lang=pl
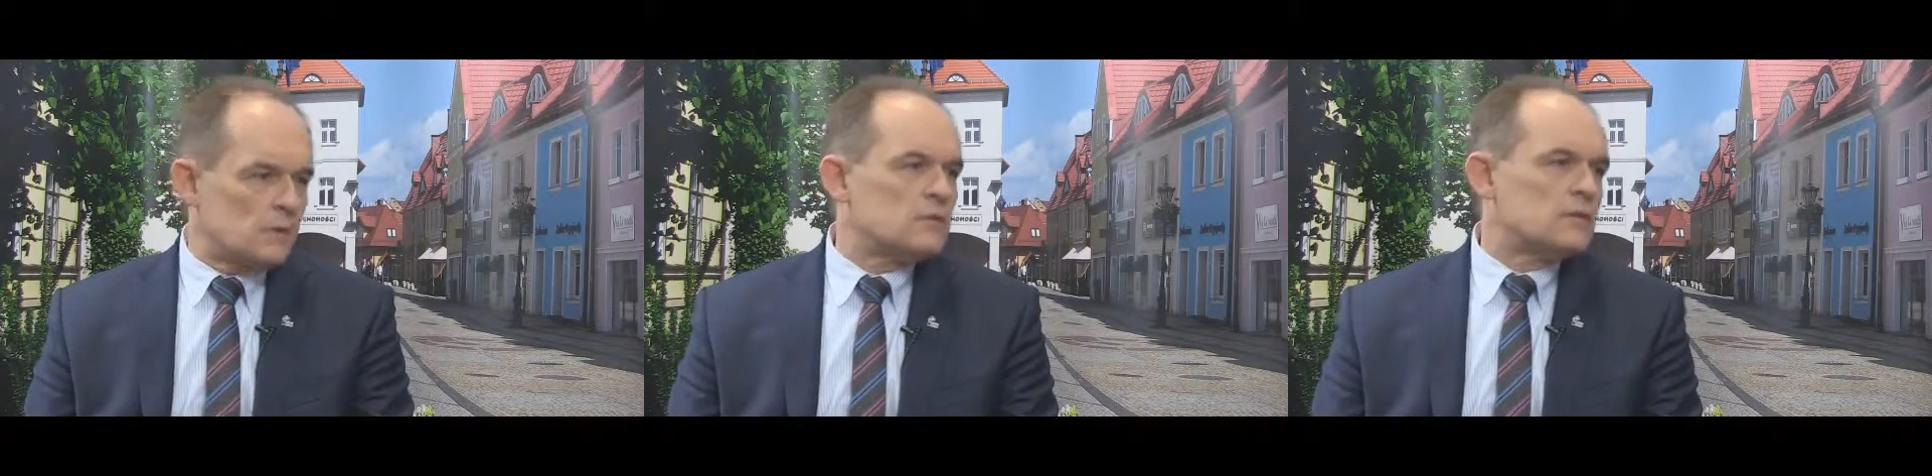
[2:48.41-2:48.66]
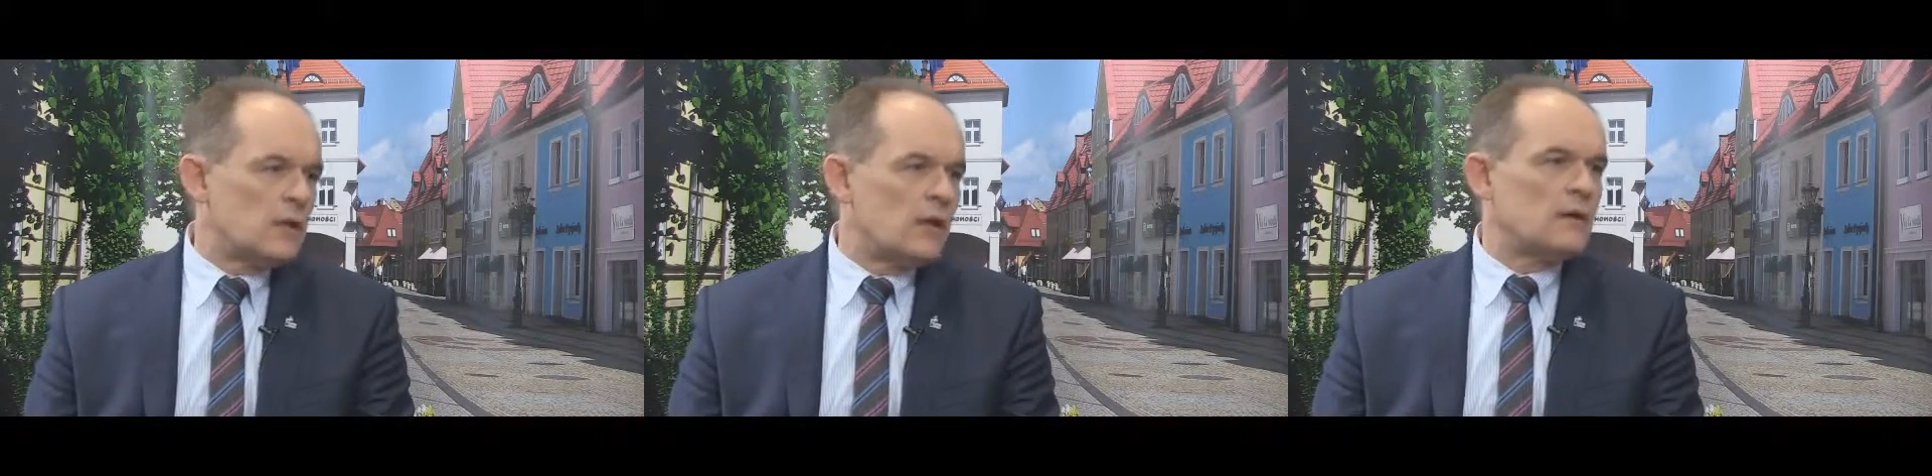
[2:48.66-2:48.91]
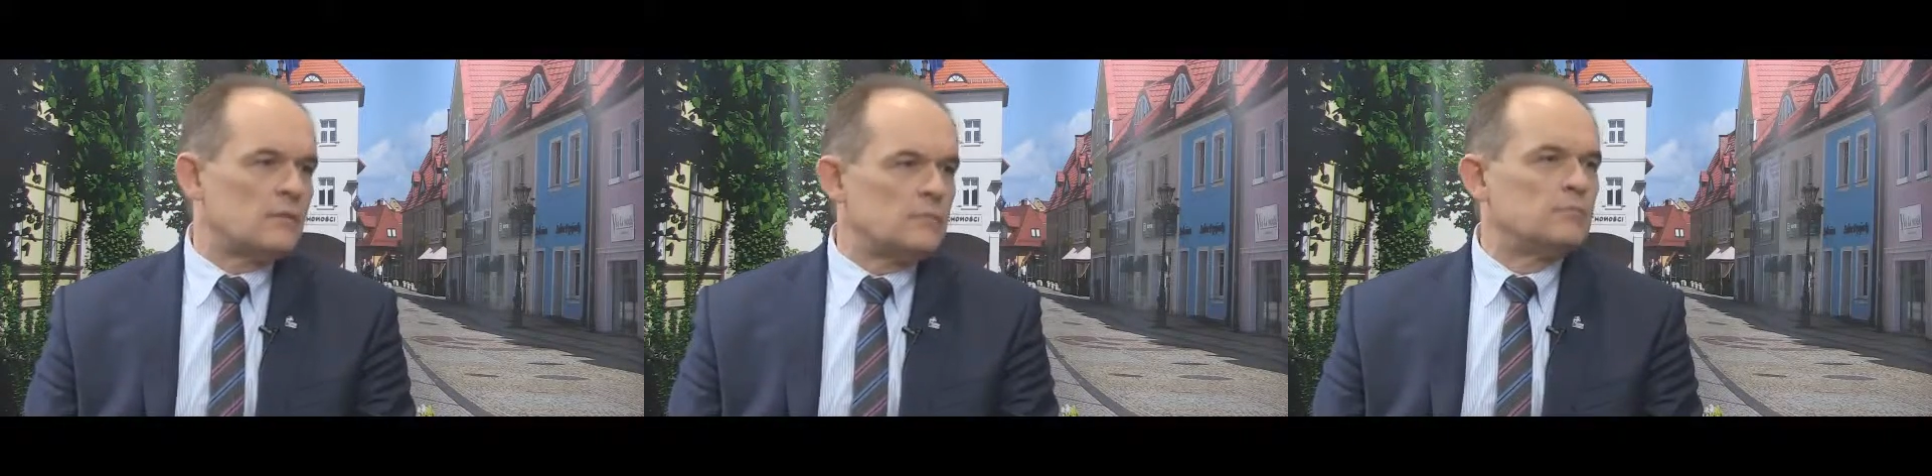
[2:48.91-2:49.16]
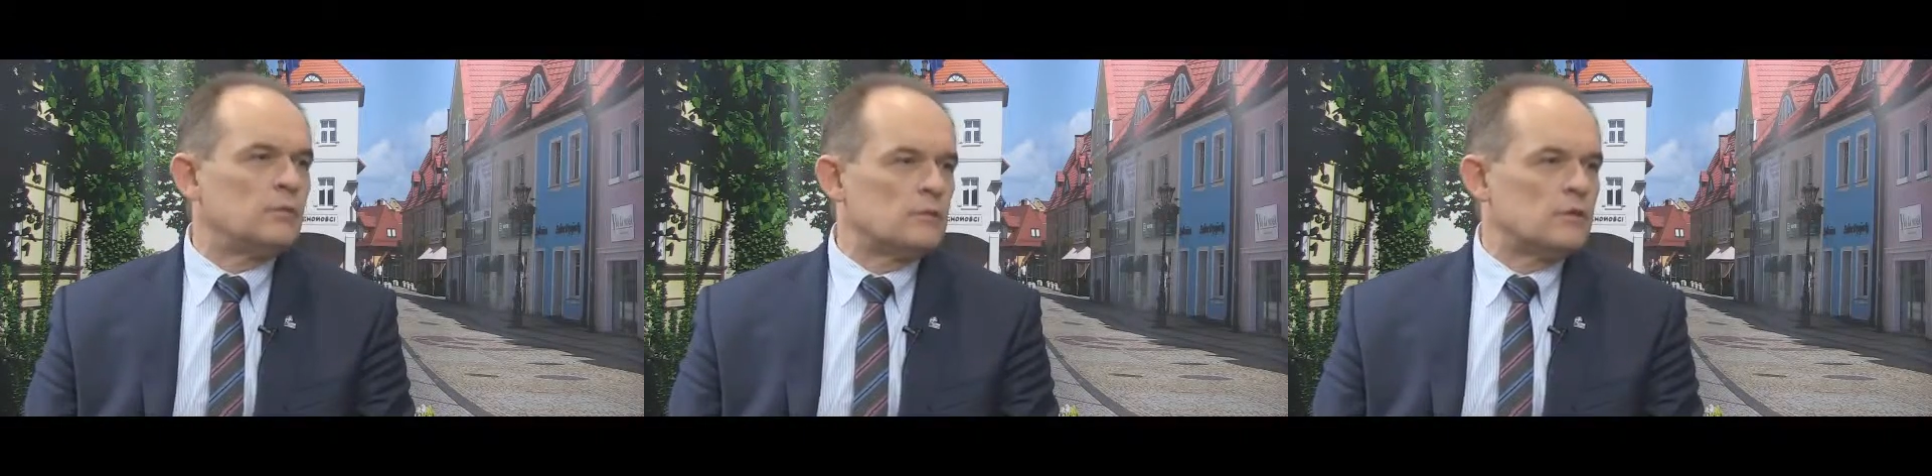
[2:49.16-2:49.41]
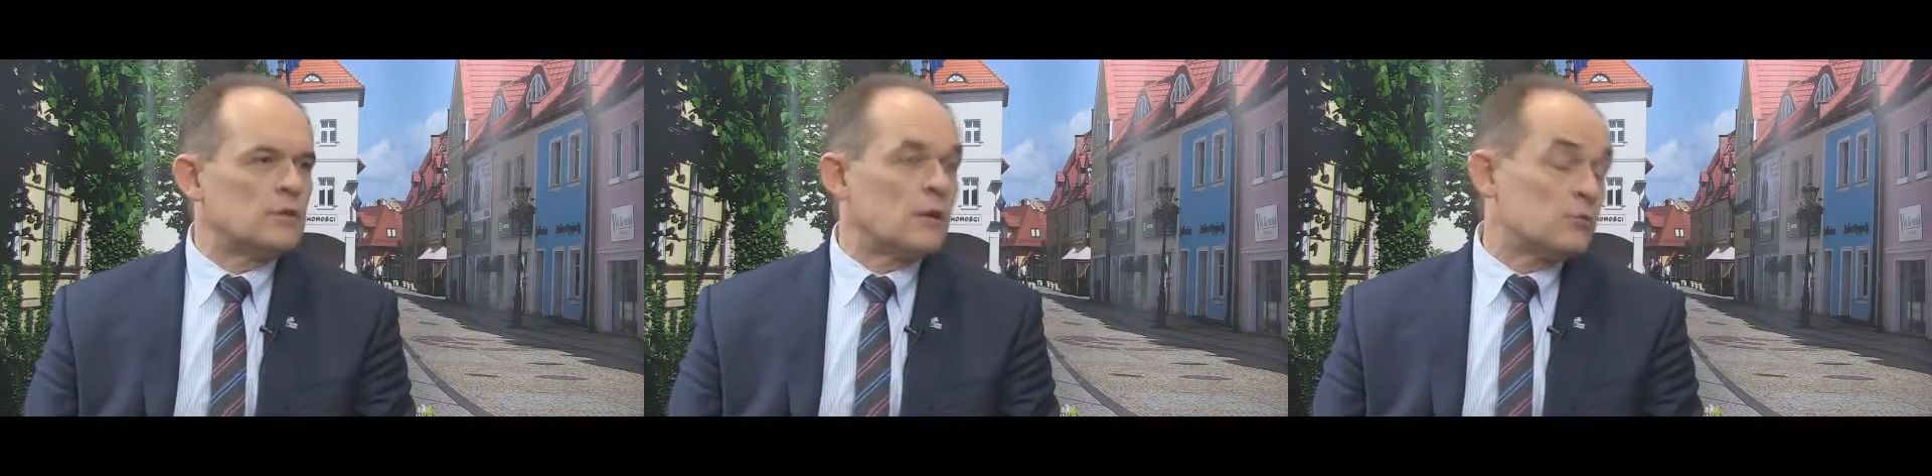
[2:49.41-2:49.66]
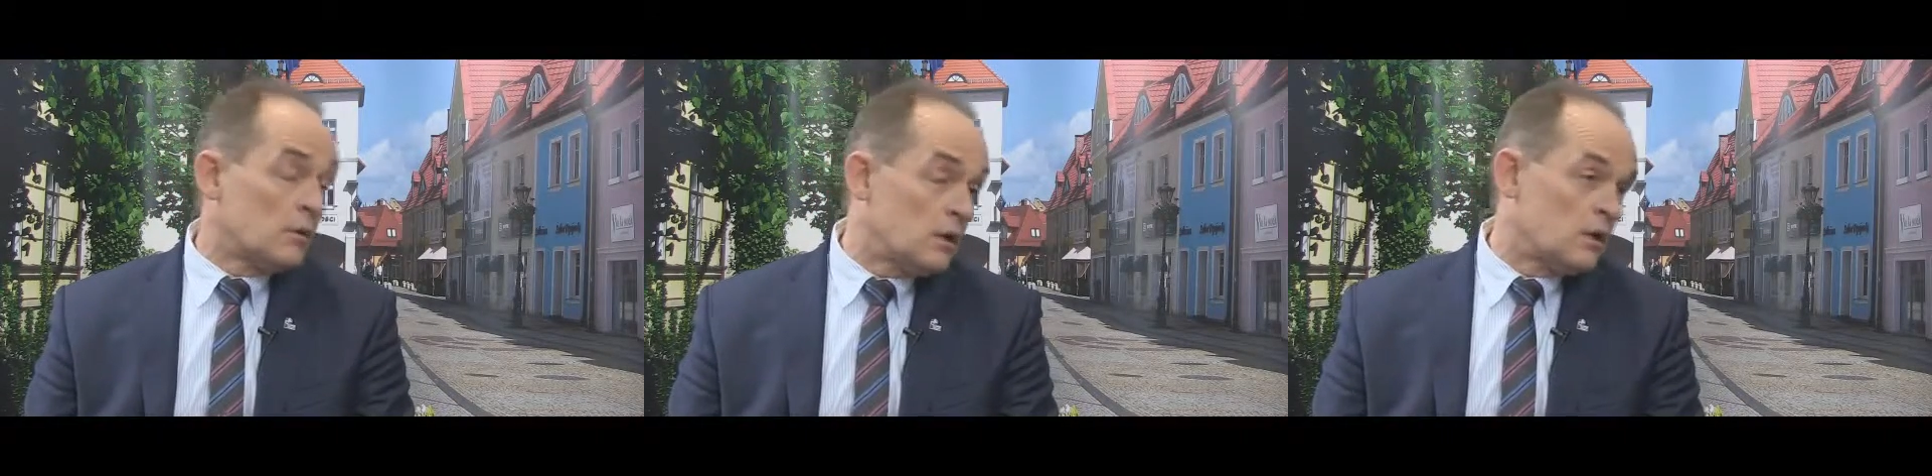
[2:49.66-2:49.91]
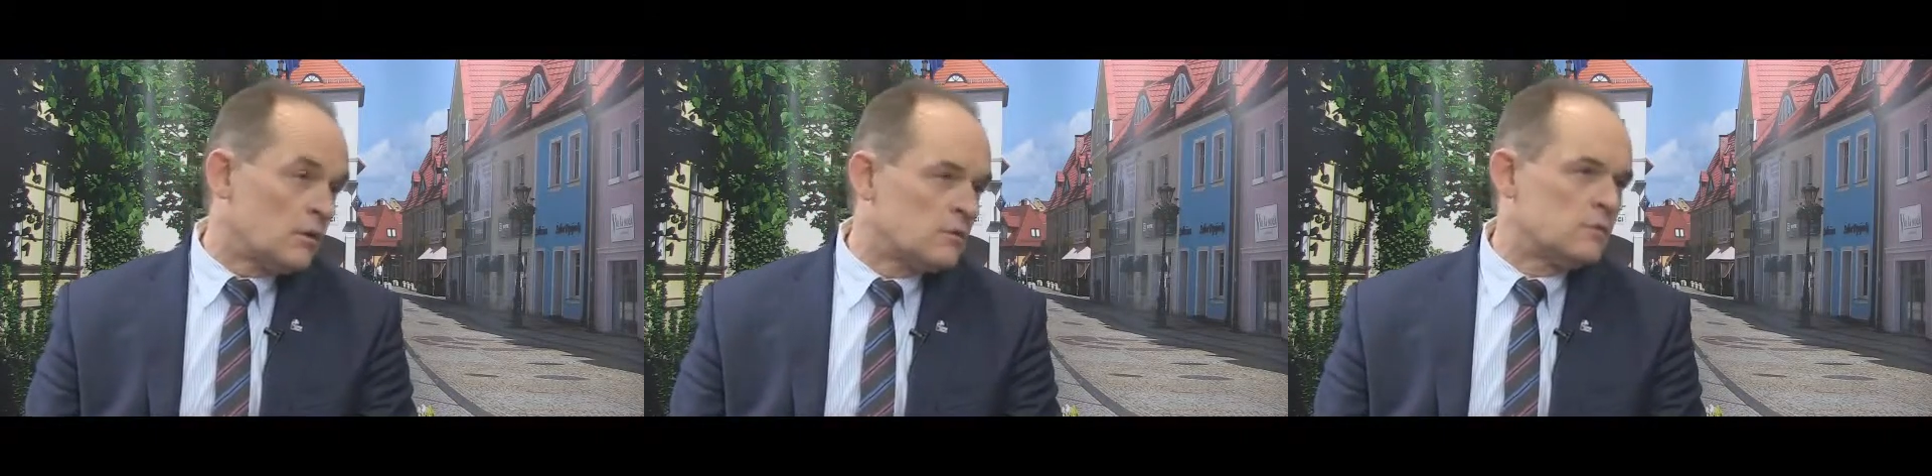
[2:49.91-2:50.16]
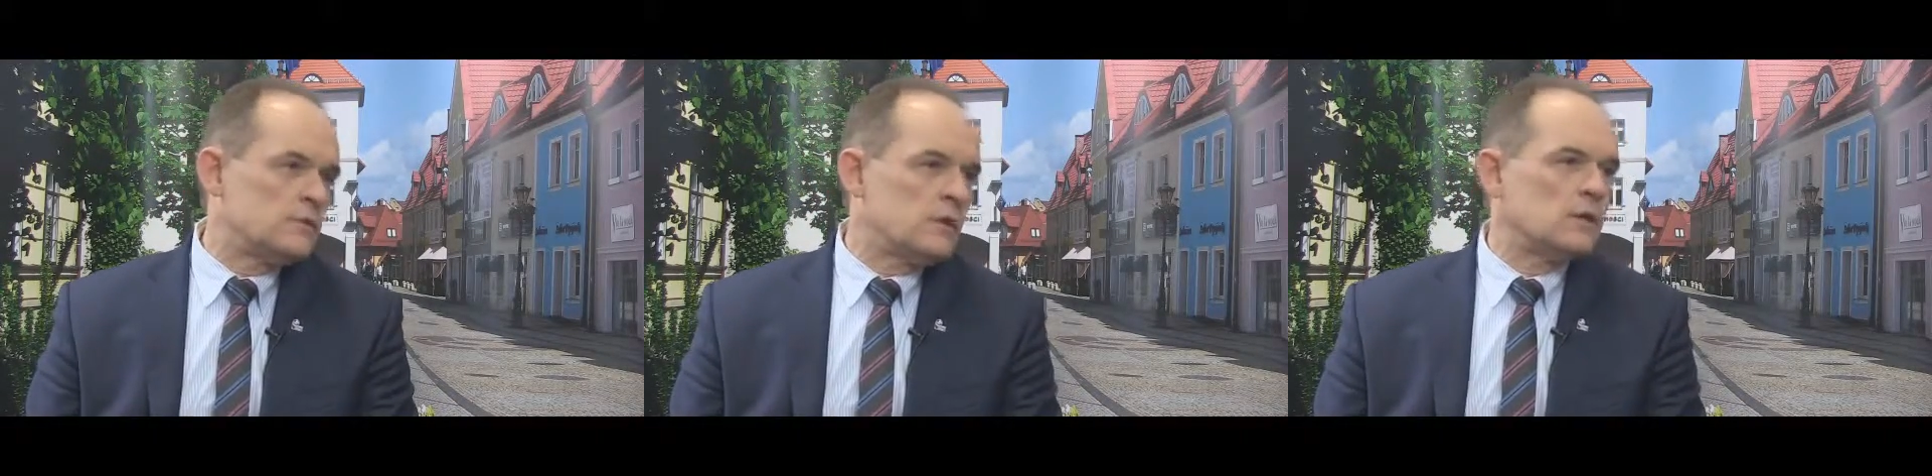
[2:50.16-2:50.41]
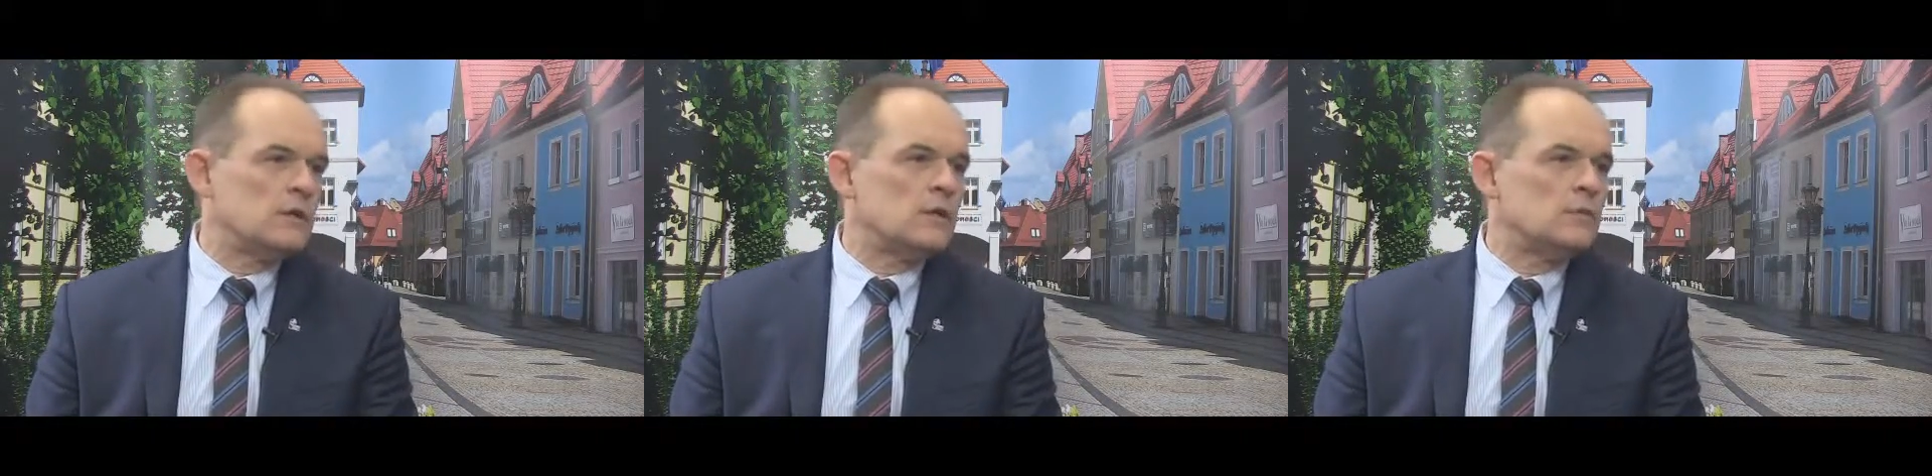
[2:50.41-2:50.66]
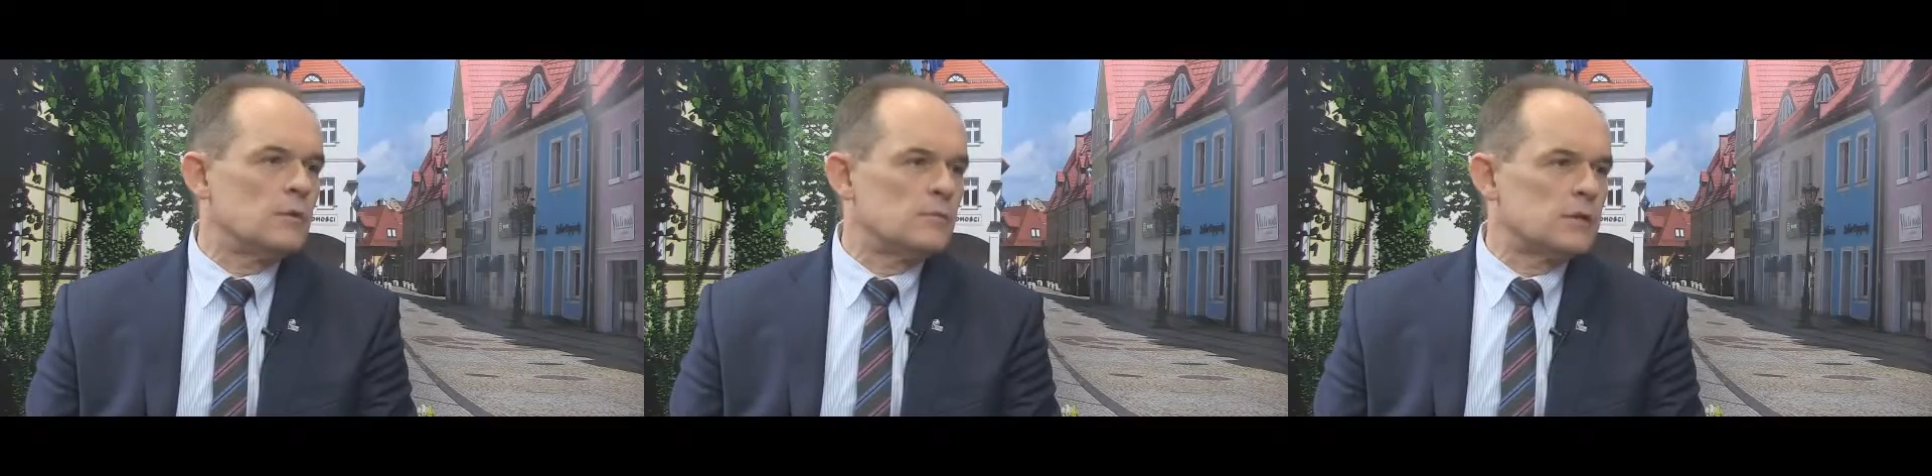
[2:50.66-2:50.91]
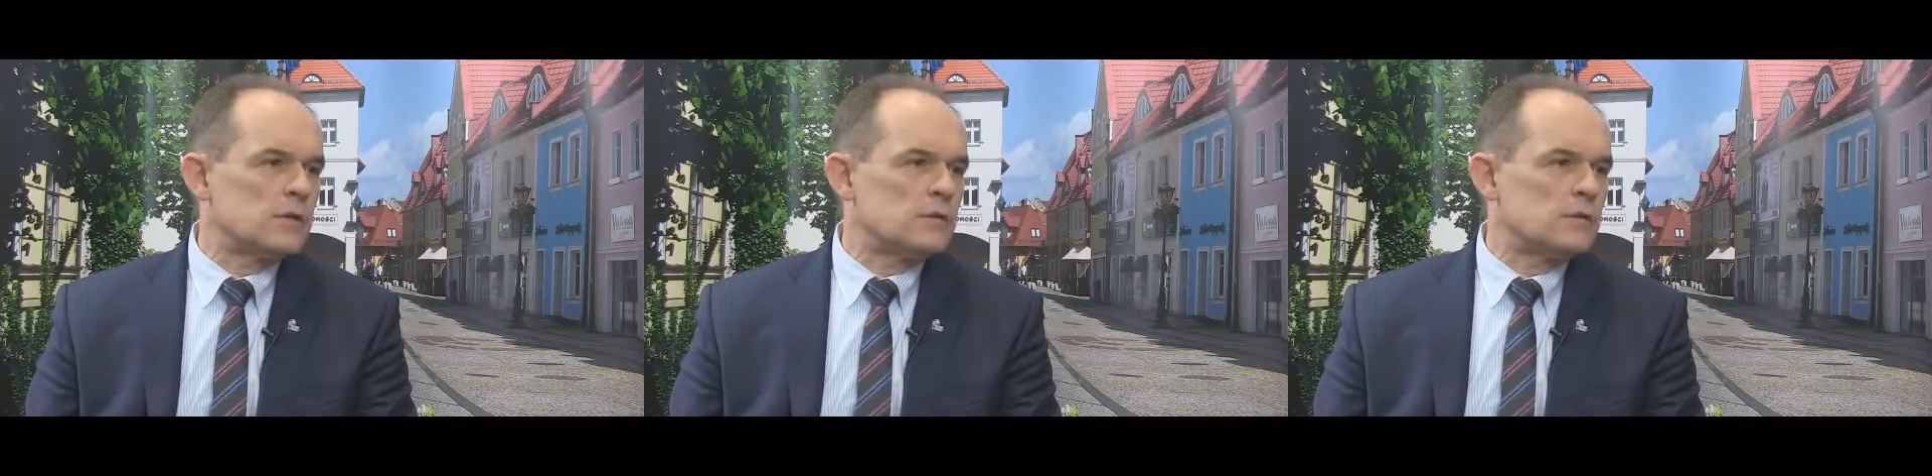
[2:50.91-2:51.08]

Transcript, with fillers: Stąd ta podwyżka, której oczywiście nikt nie lubimy